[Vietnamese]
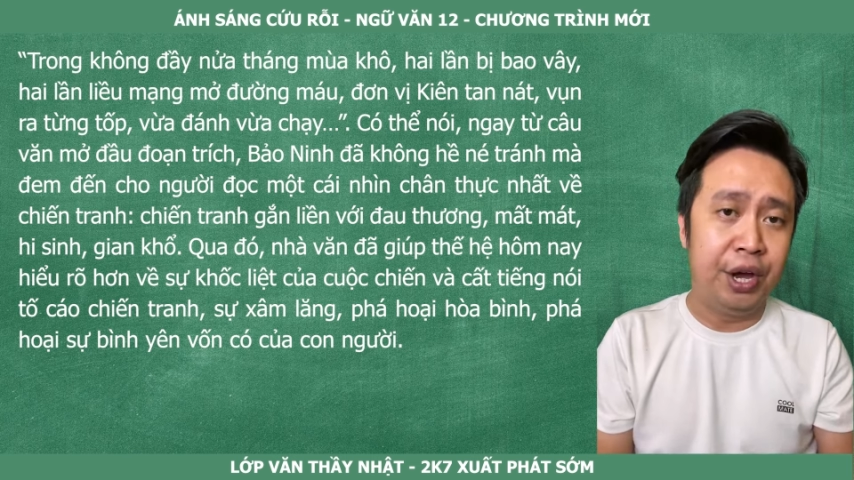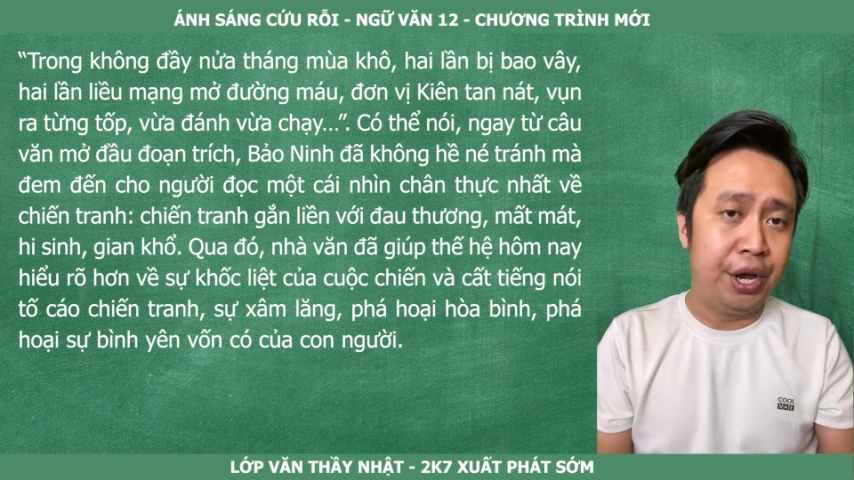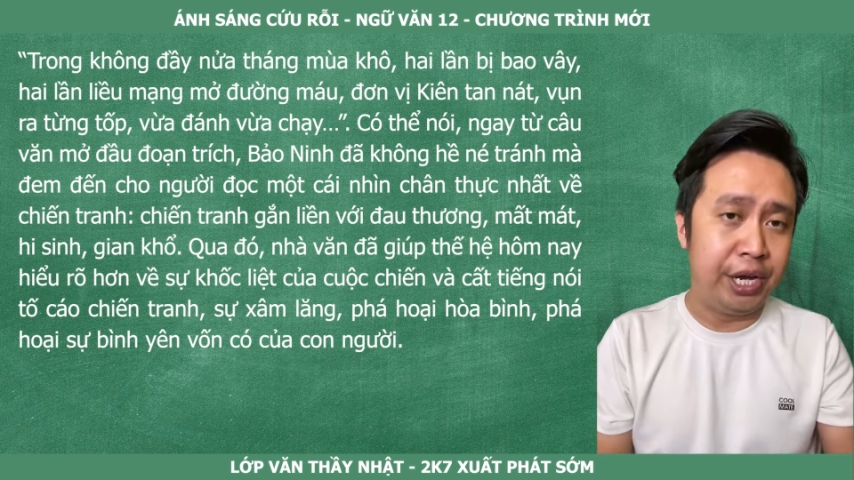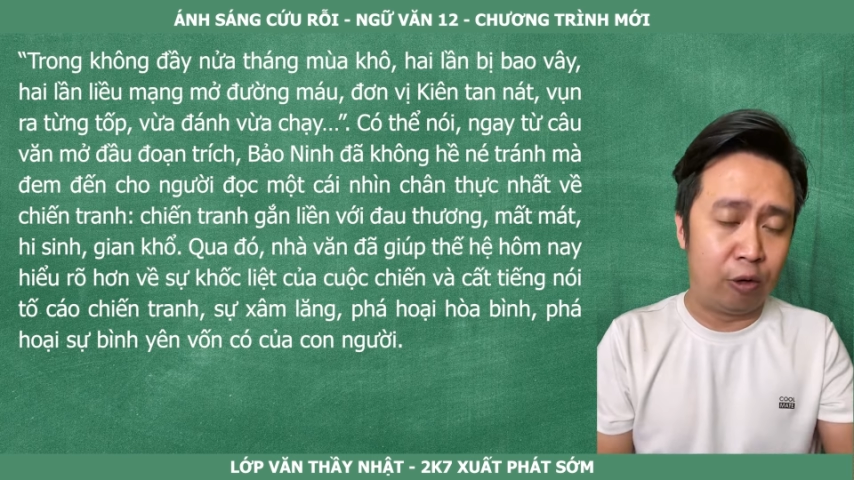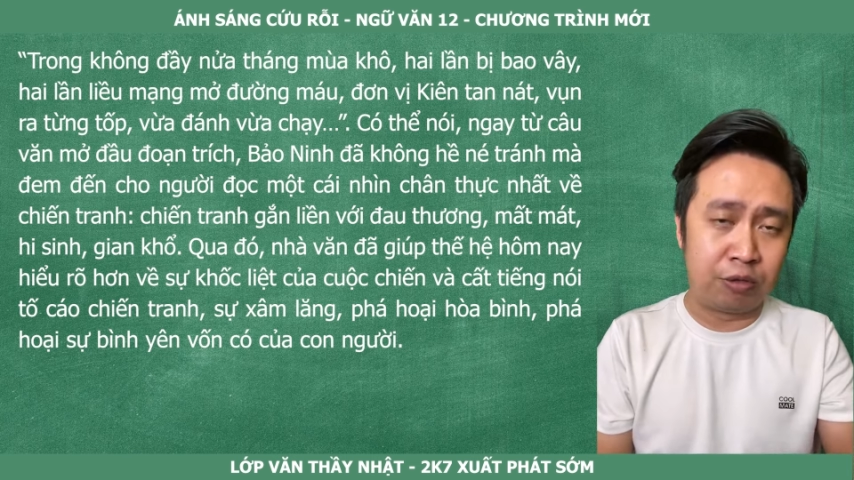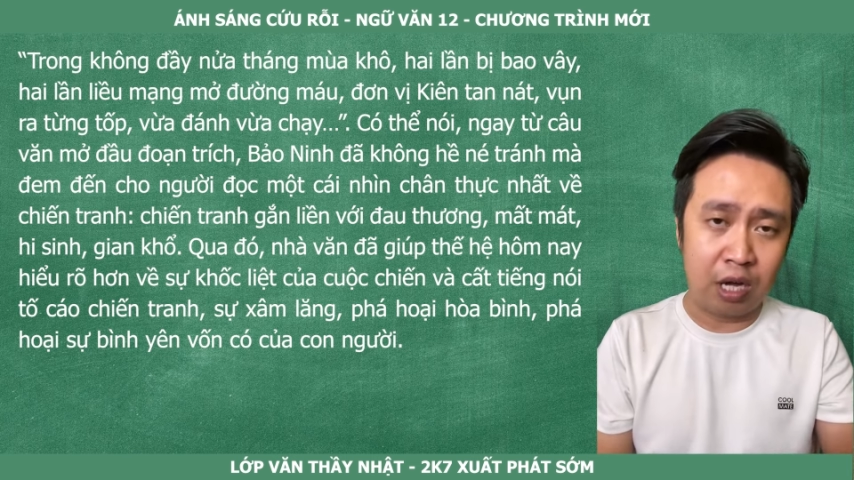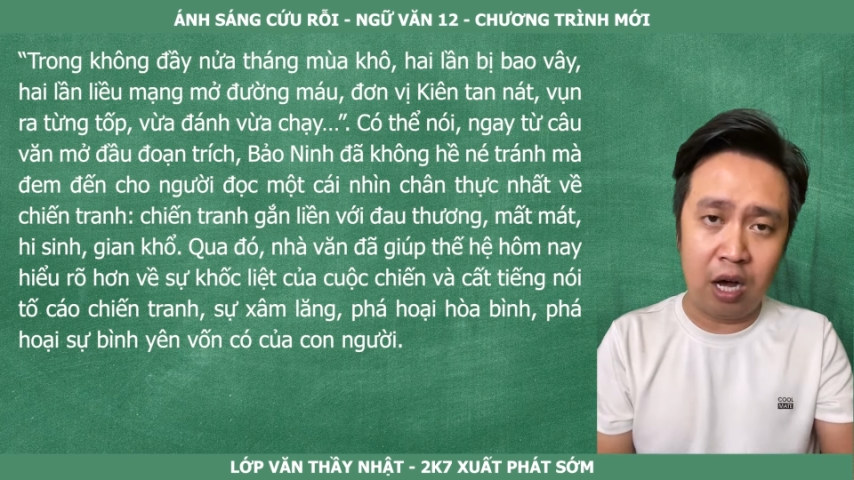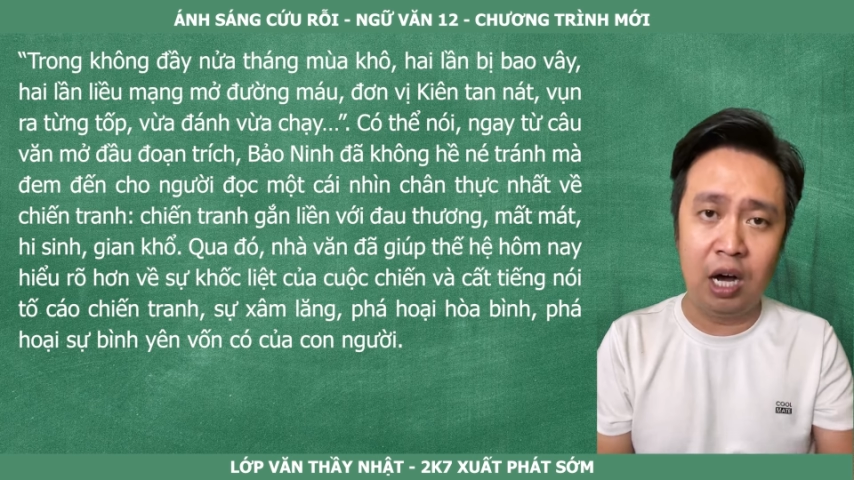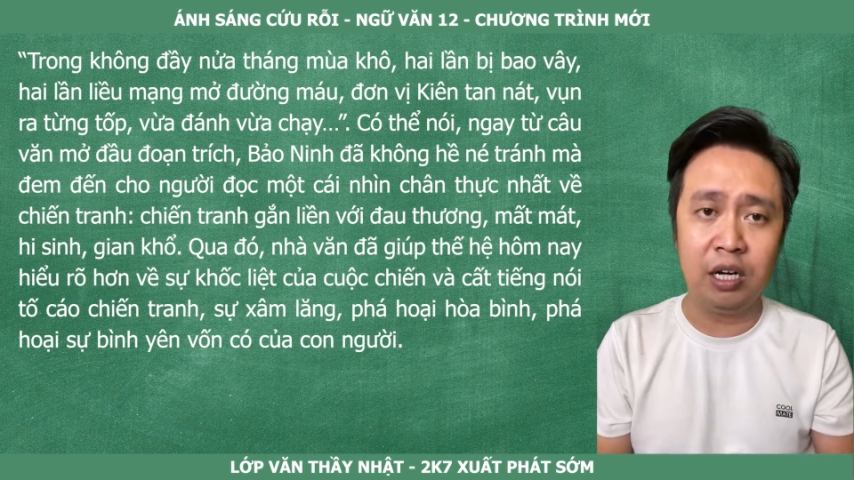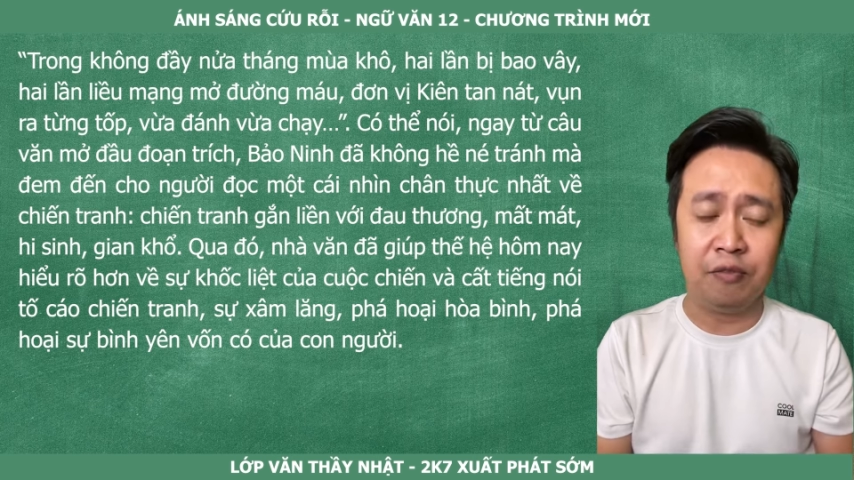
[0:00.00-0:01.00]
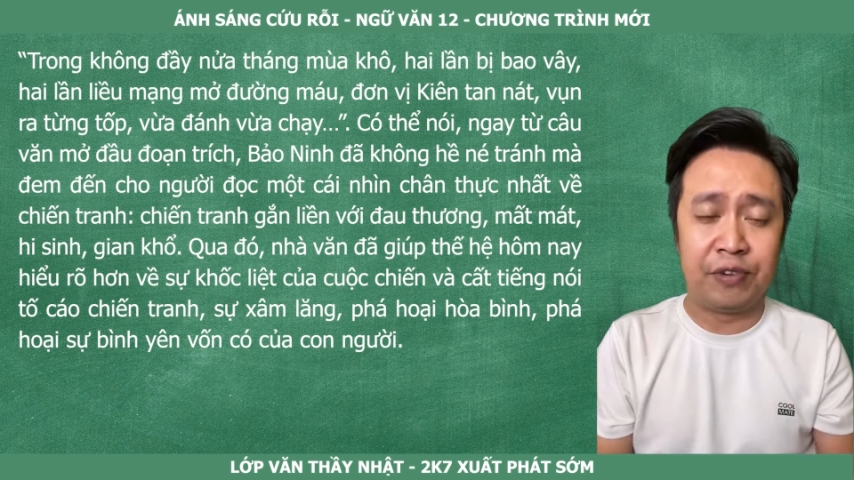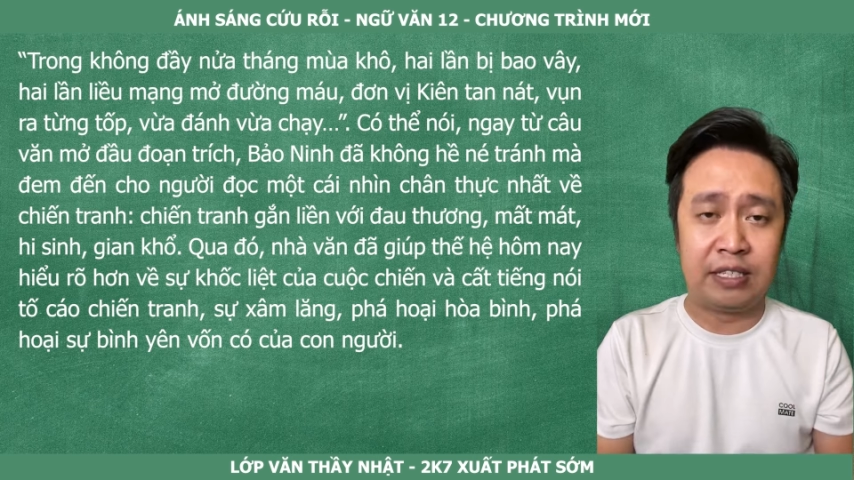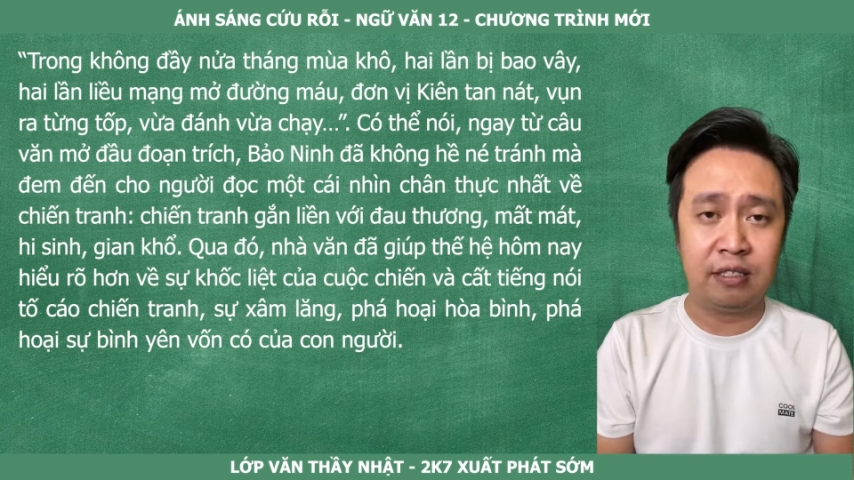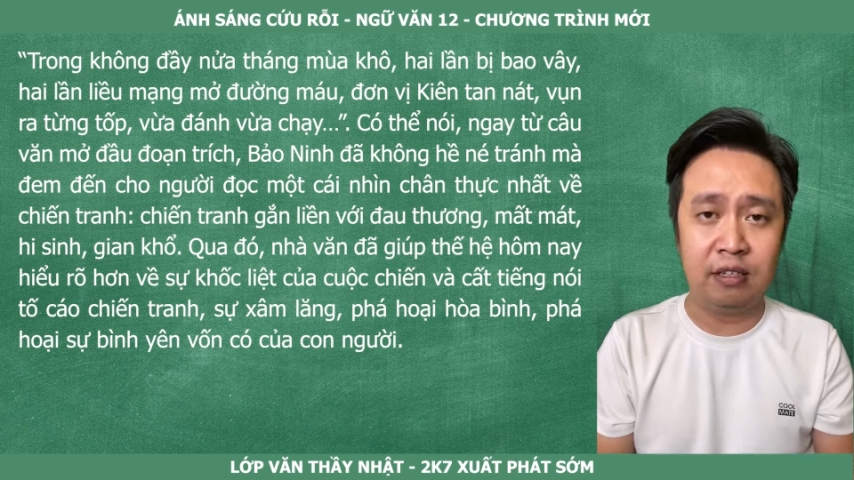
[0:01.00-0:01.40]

hiểu rõ hơn về sự